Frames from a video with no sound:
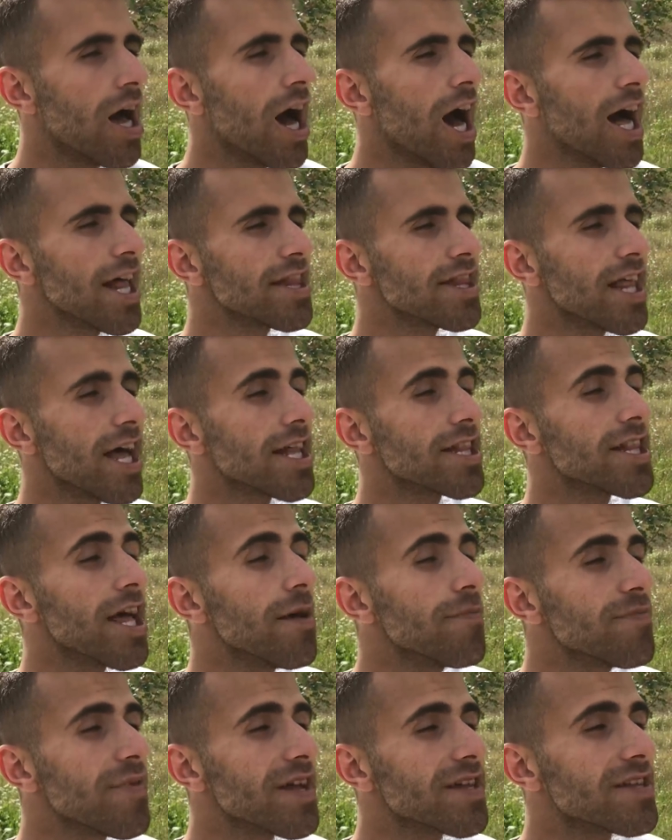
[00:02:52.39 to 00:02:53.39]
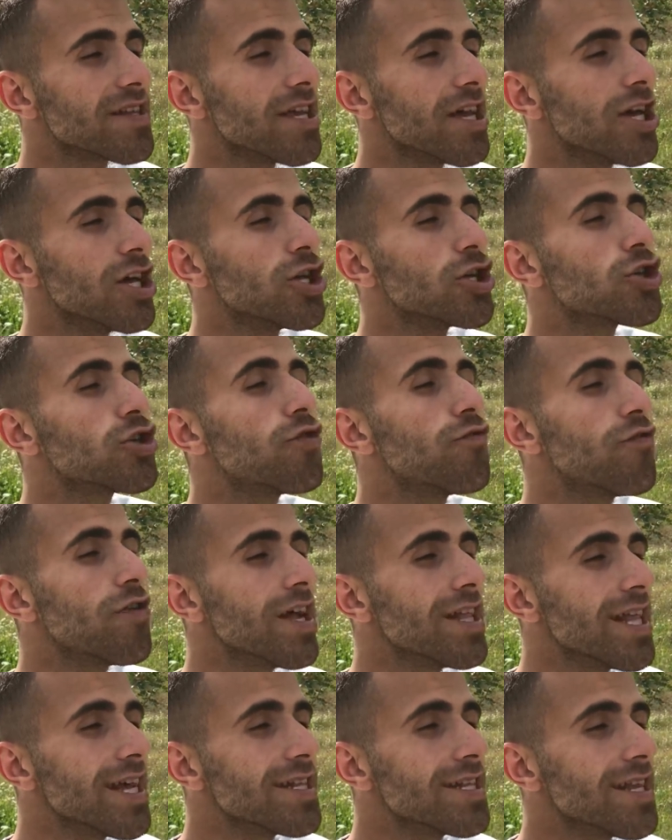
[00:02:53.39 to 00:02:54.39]
Hatta tam tersi küfür
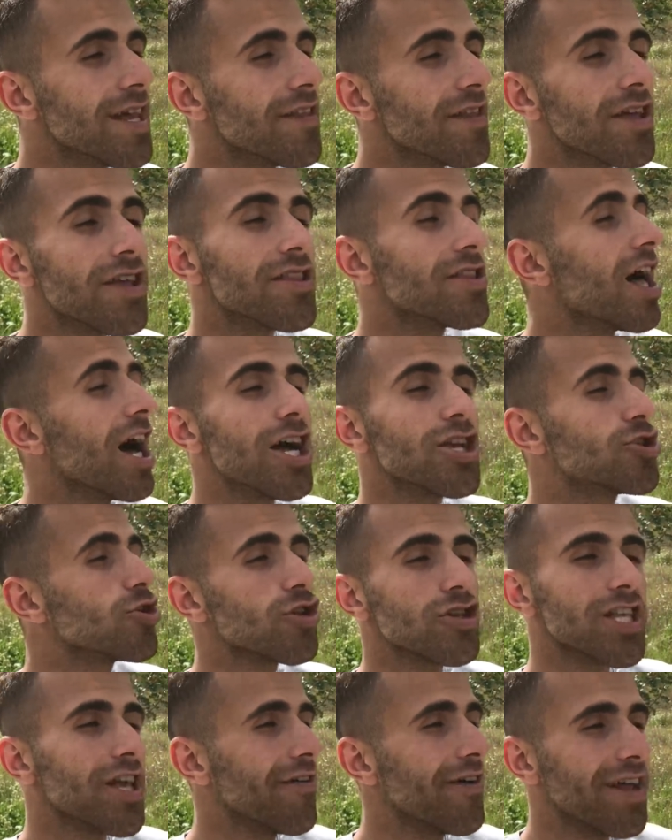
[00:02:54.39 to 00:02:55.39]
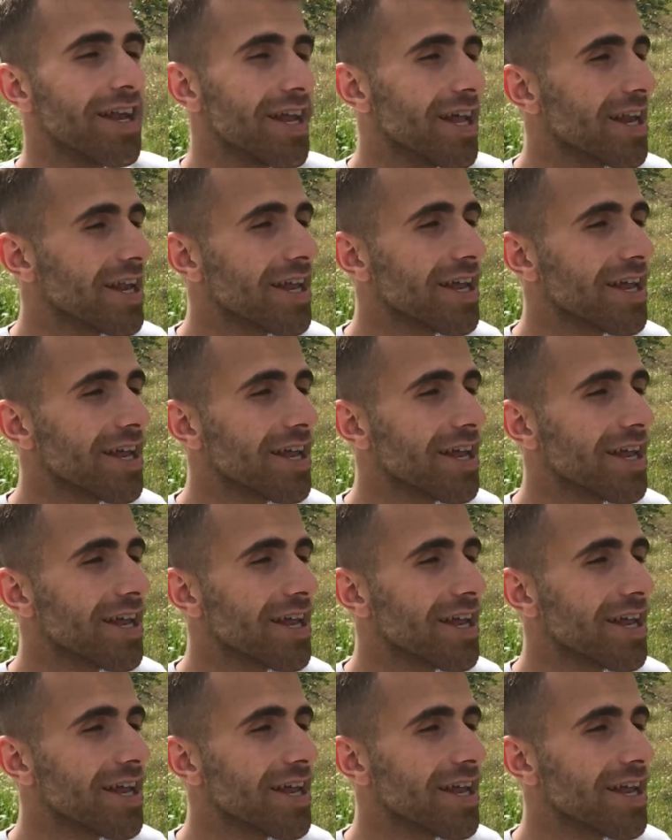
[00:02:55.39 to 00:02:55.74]
edersen daha çok severler.